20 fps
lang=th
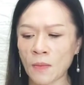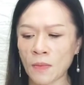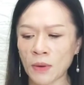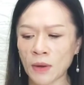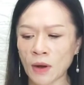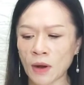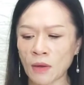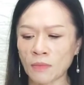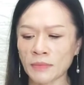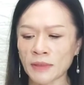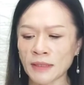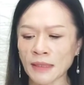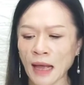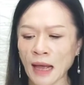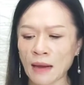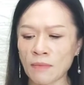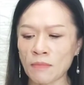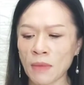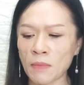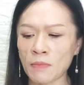พร้อมสา
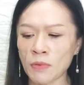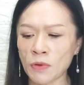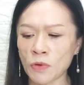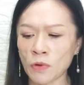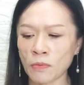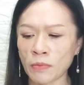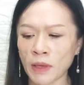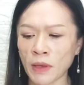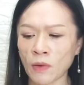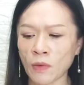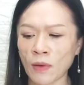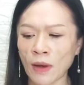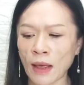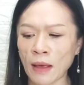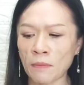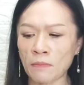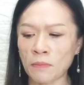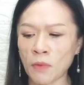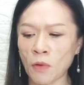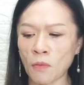รบำรุงผิวและ
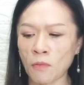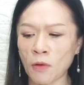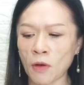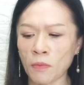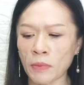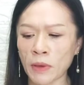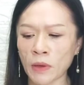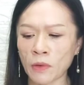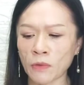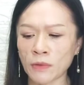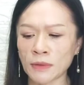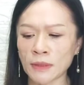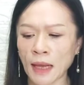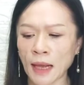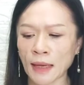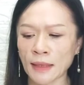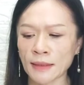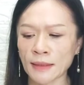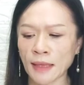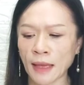ปกป้องผิว
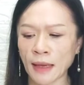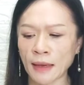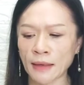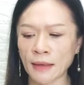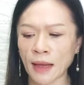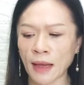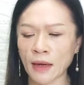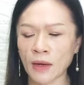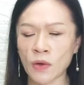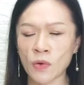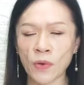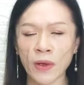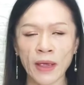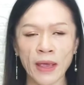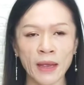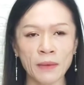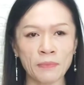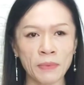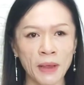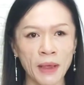จากแสงแดดด้วย
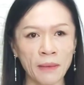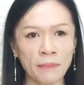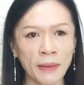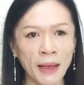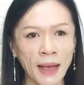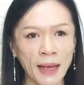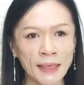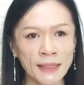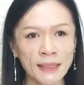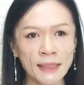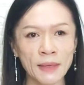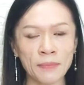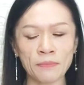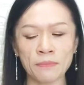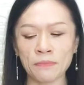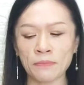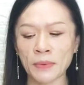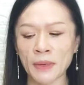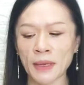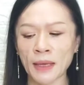เอส พี เอฟ ห้าสิบ
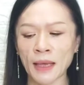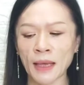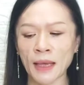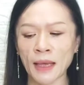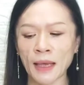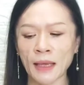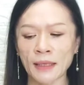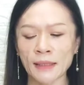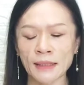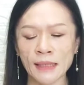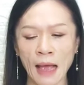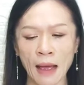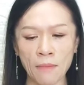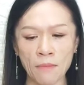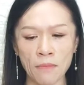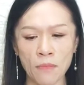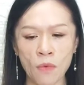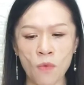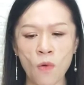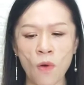พี เอ สาม
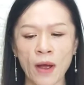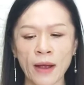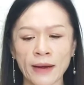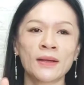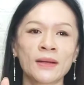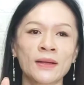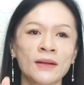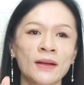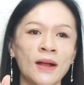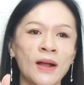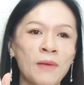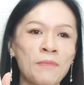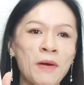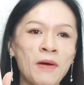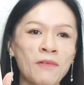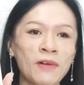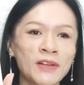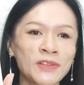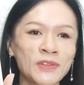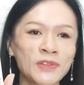บวกเขาบอ
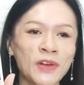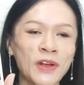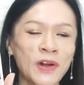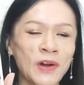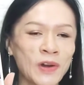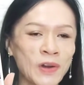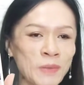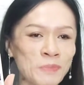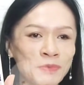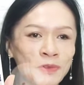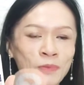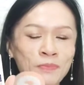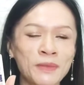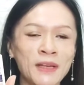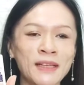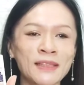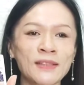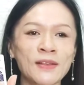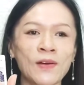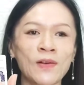กว่าสวยครบจบใน
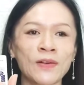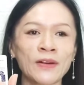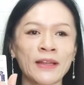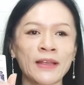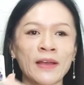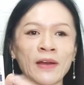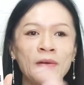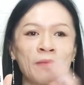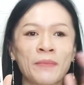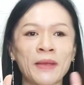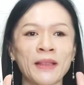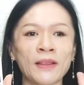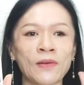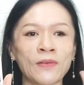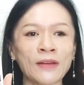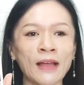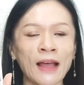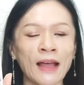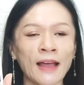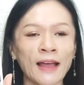ซองเดียวไม่ต้อง
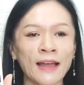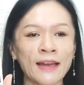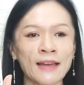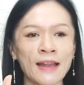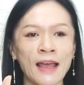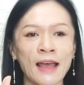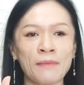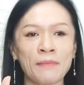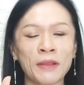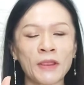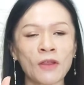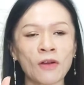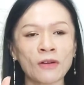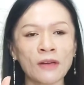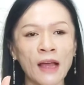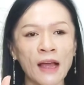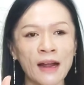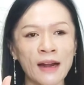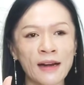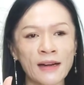ทากันแดดไม่ต้อง
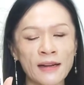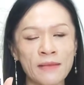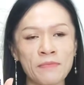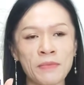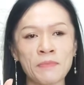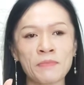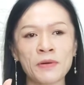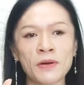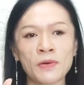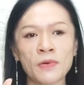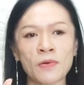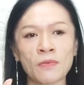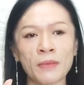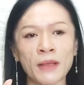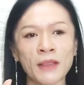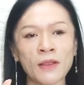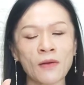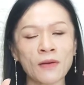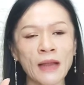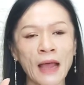ทาครีมบำรุง
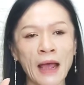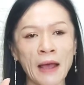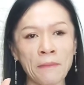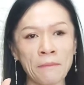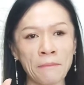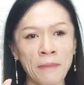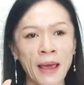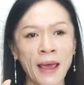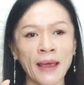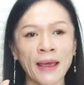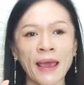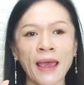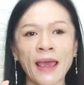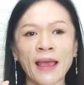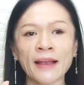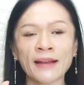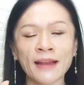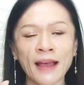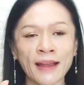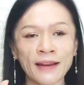ไม่ต้องทาแป้งแห้
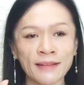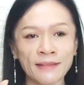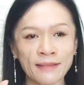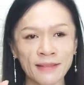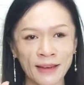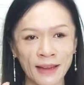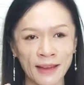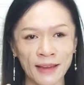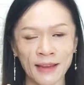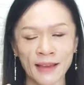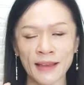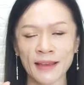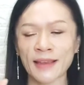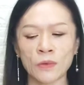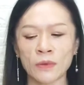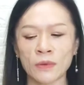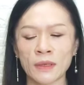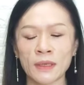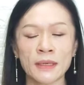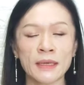งทันที
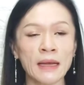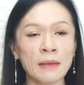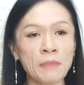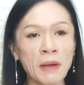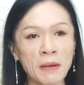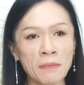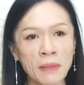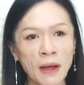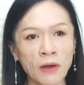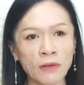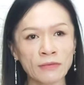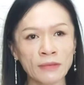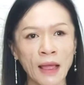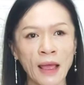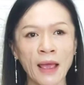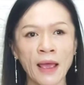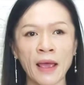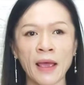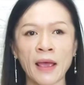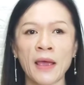เนื้อบางเบา
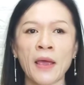แต่